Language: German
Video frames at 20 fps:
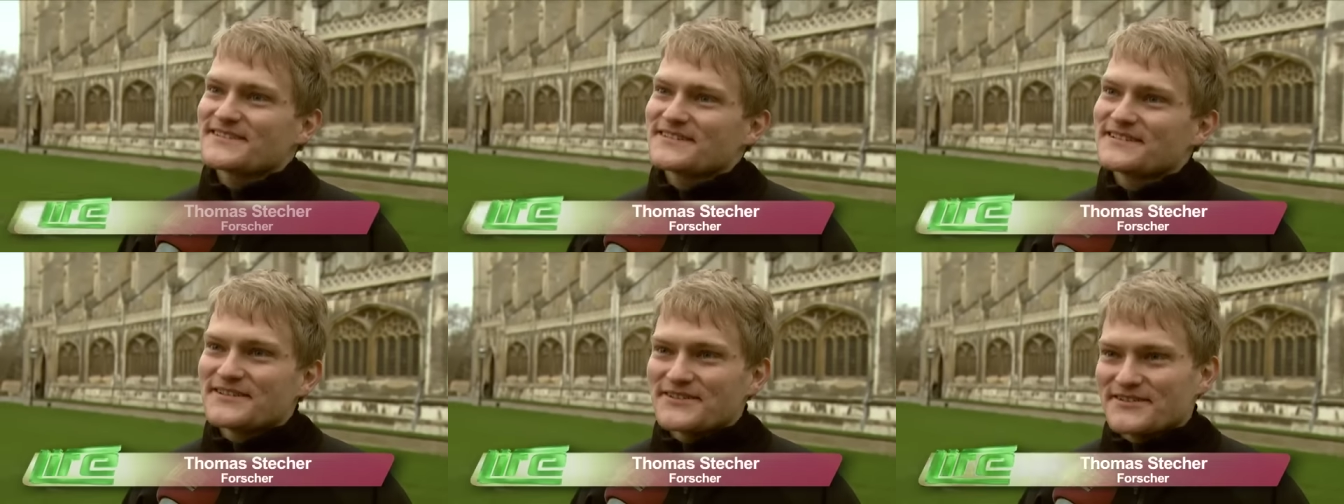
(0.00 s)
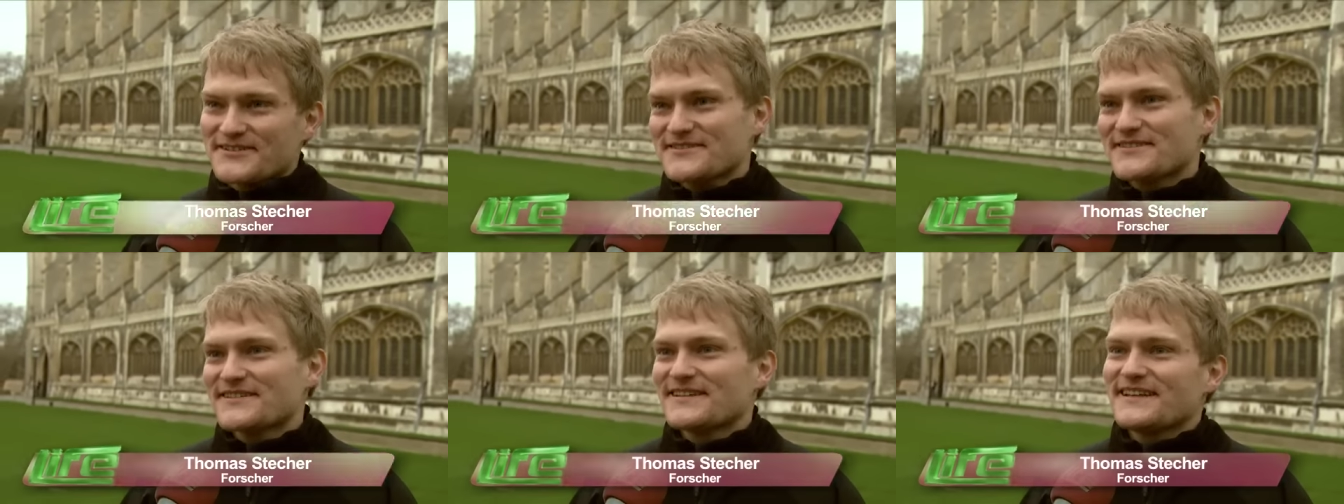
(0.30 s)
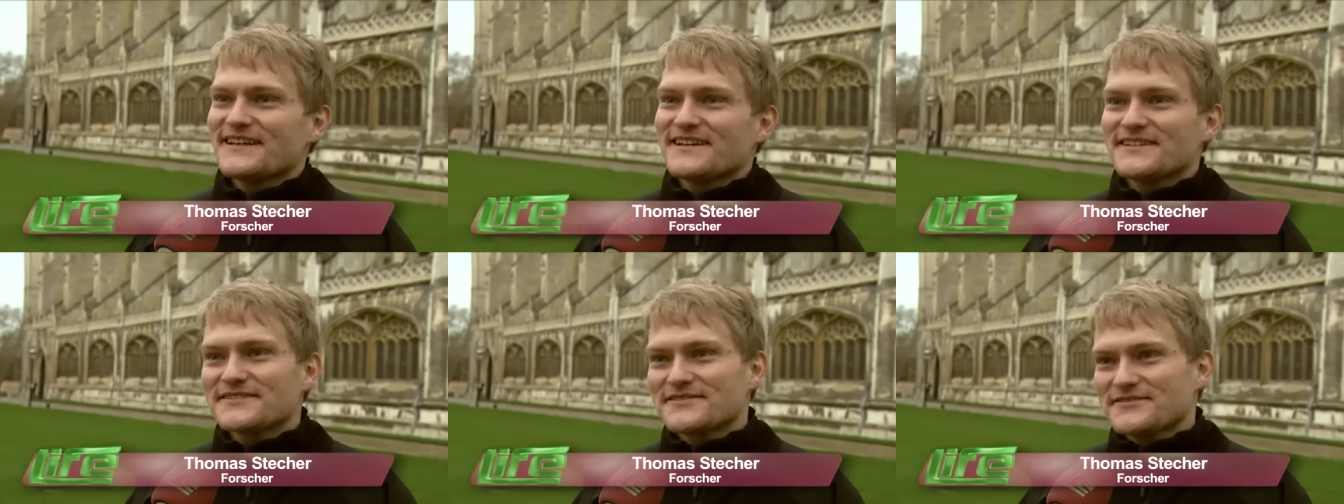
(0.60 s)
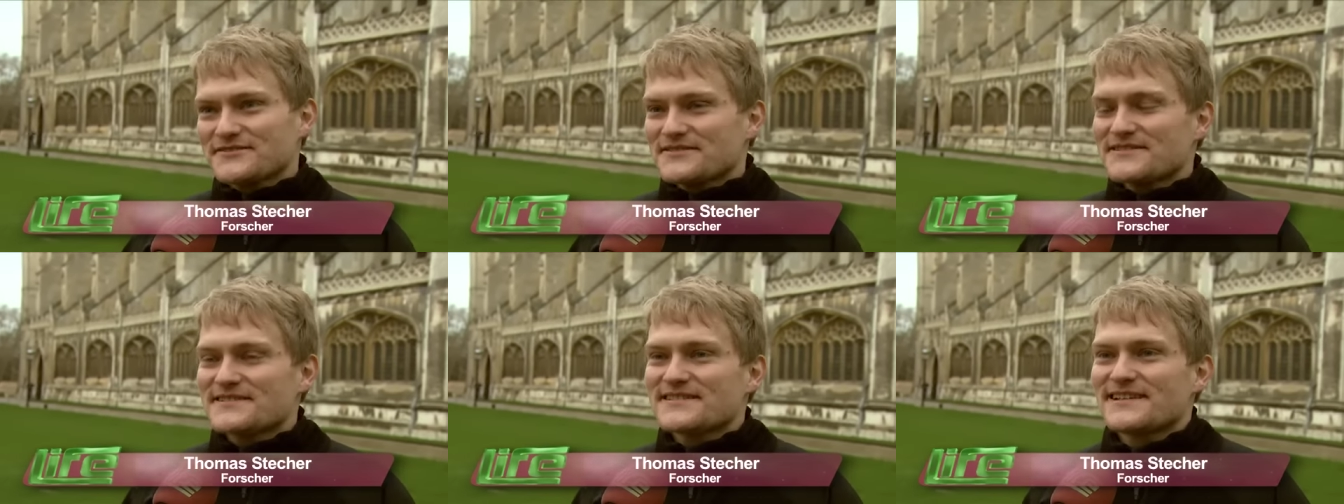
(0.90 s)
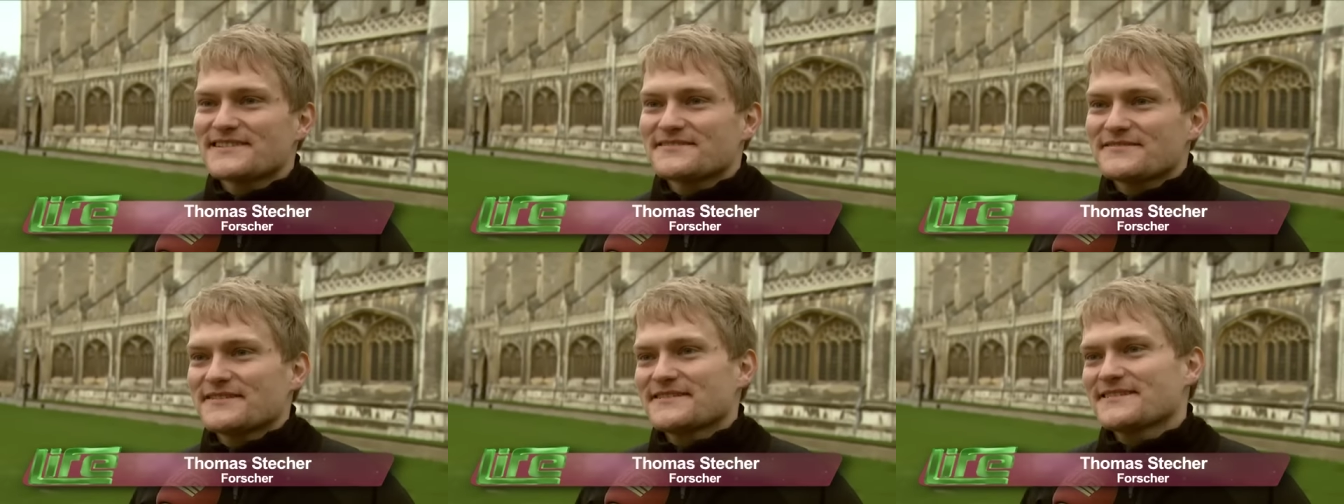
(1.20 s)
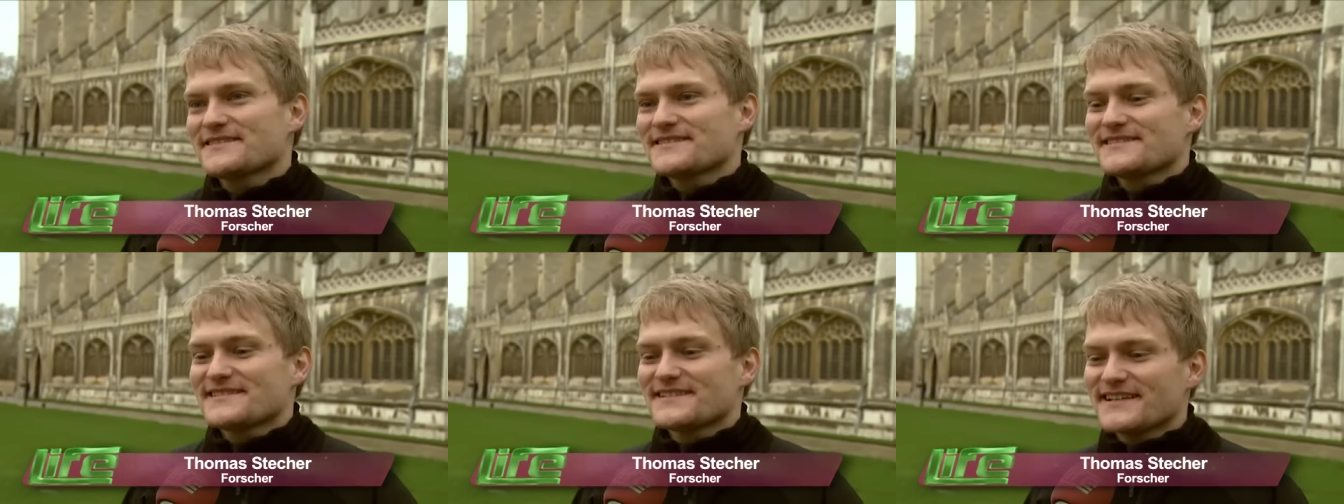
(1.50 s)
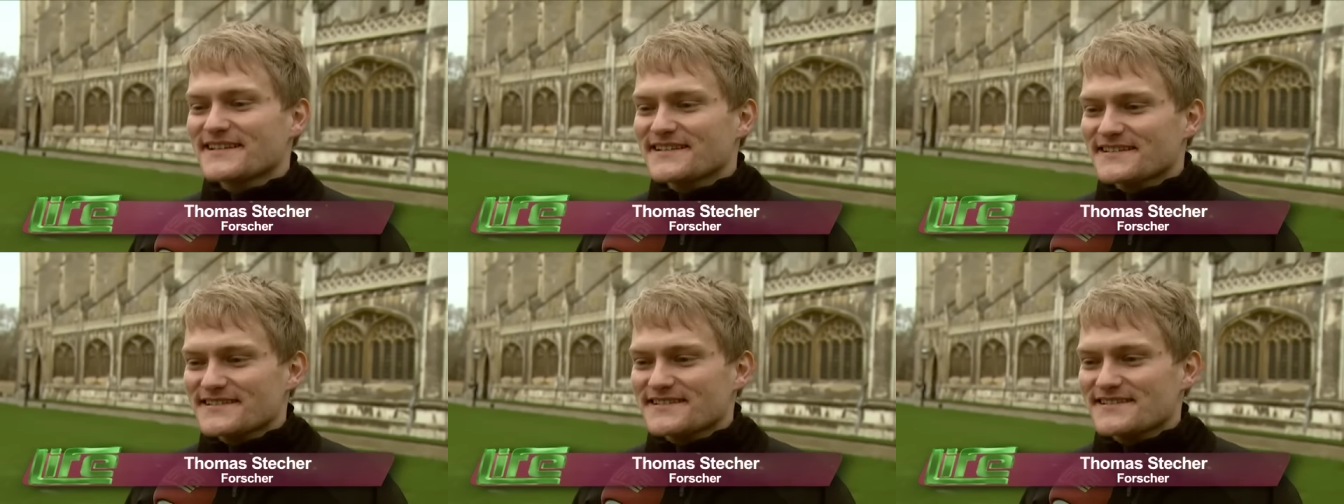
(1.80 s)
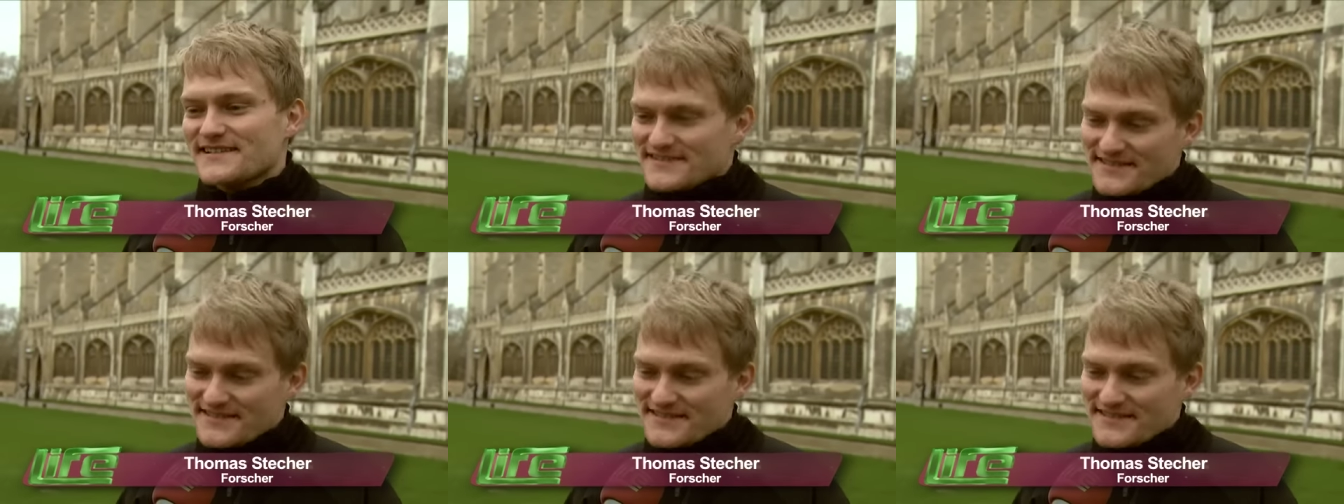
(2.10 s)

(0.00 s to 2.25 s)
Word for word: habe in New York studiert und seit 2006,